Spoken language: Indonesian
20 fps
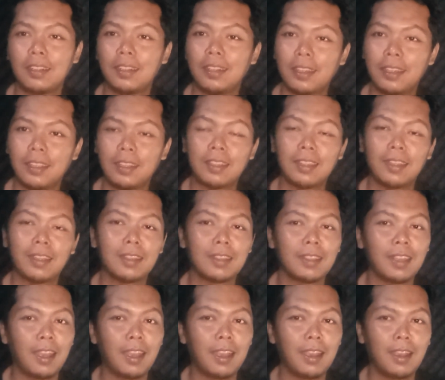sedikit
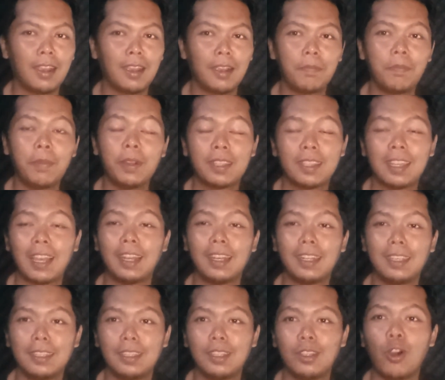tentang
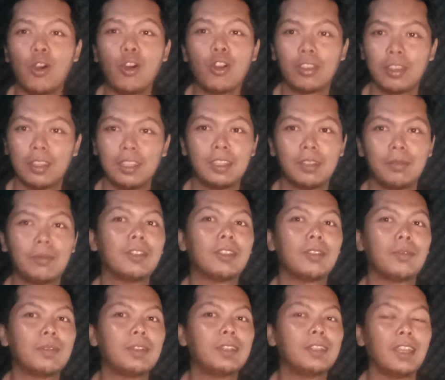bertani horti
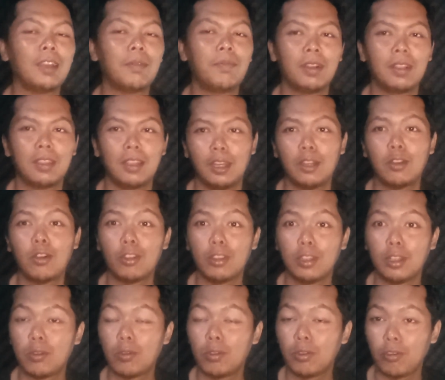teman-teman ya, bertani
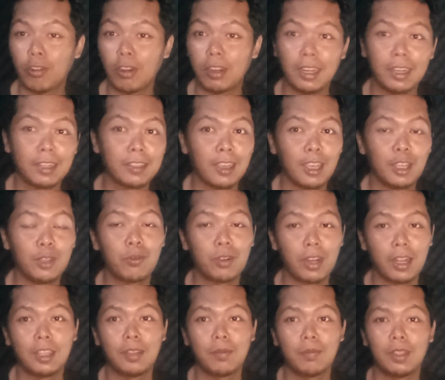horti kura dan
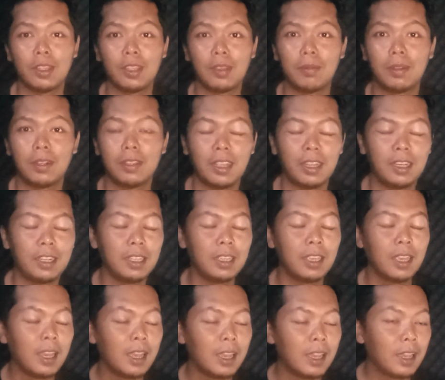sayuran teman-teman. Jadi
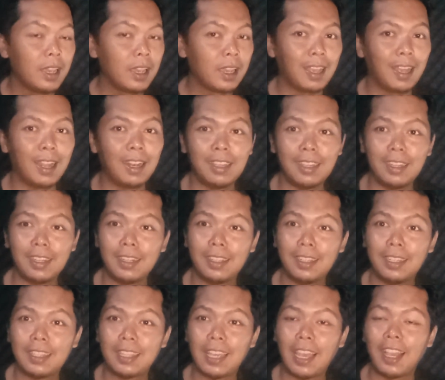kali ini
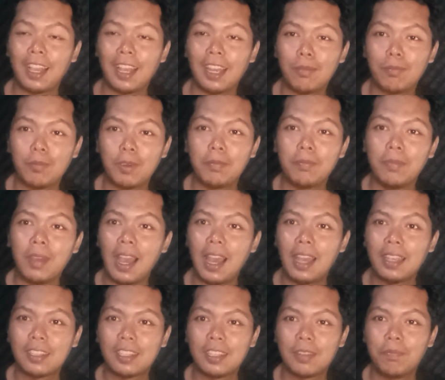kita akan
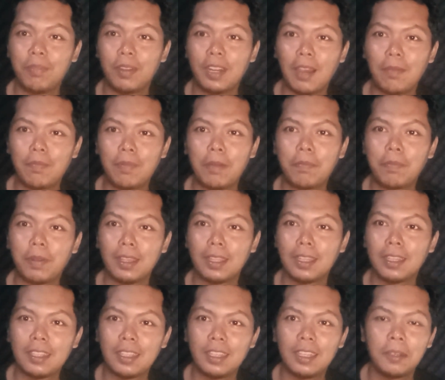membahas seberapa
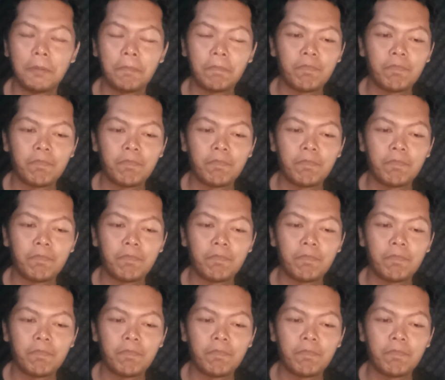penting sih